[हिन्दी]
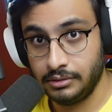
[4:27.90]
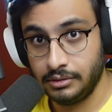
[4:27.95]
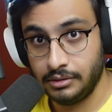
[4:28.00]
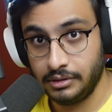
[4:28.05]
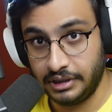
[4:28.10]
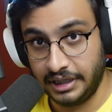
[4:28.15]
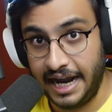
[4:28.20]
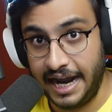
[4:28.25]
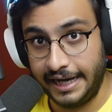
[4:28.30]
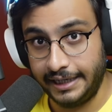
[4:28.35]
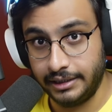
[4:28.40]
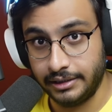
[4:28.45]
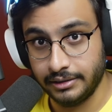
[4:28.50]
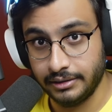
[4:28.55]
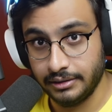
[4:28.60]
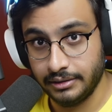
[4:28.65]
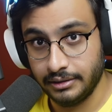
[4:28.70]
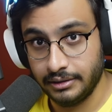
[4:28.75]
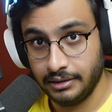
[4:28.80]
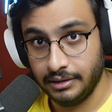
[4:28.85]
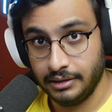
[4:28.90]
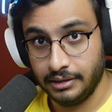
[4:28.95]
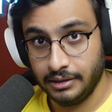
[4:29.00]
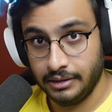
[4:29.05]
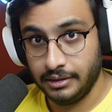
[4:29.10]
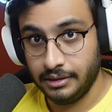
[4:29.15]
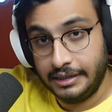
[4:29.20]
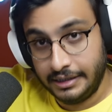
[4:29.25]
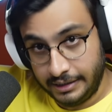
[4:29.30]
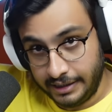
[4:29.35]
रेड
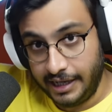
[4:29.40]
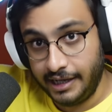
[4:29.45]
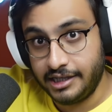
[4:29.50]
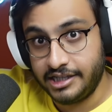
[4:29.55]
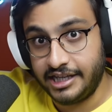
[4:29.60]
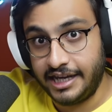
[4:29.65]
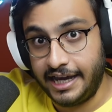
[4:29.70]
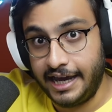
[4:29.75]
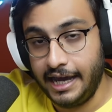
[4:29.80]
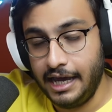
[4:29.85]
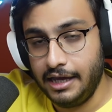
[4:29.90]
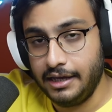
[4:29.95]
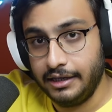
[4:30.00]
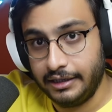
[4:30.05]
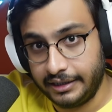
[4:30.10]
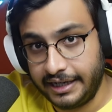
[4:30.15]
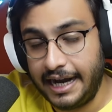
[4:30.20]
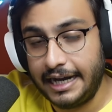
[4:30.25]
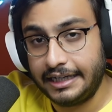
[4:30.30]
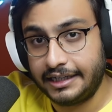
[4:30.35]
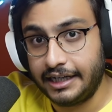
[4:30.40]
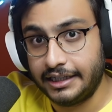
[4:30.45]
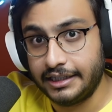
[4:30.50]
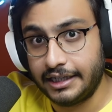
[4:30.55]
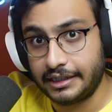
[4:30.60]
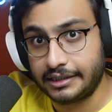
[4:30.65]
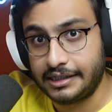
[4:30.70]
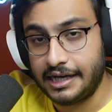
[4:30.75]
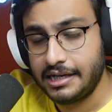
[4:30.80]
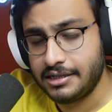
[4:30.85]
नीचे रेड
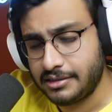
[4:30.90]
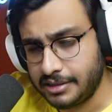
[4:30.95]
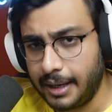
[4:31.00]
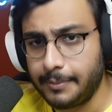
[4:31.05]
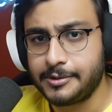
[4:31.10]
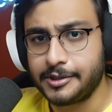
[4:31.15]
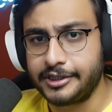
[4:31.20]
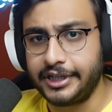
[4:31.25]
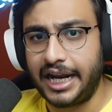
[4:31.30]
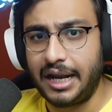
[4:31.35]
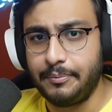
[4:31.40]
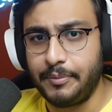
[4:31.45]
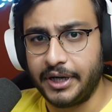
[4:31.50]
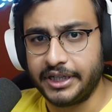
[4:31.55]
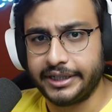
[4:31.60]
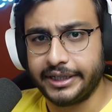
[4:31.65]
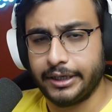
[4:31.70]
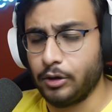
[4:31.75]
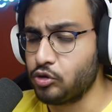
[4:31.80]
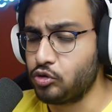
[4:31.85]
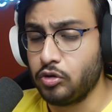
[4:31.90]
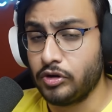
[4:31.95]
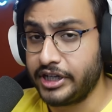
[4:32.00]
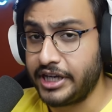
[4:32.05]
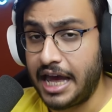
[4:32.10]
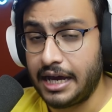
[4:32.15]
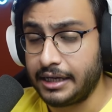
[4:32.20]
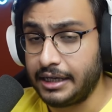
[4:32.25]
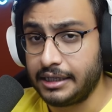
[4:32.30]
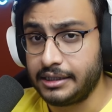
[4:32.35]
कलर का सब्सक्राइब बटन है उसको
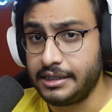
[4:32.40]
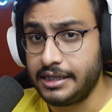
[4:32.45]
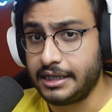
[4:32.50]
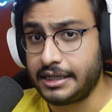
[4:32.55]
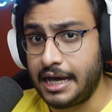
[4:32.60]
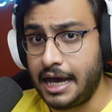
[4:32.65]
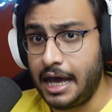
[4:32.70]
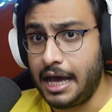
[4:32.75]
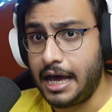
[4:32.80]
क्या करने का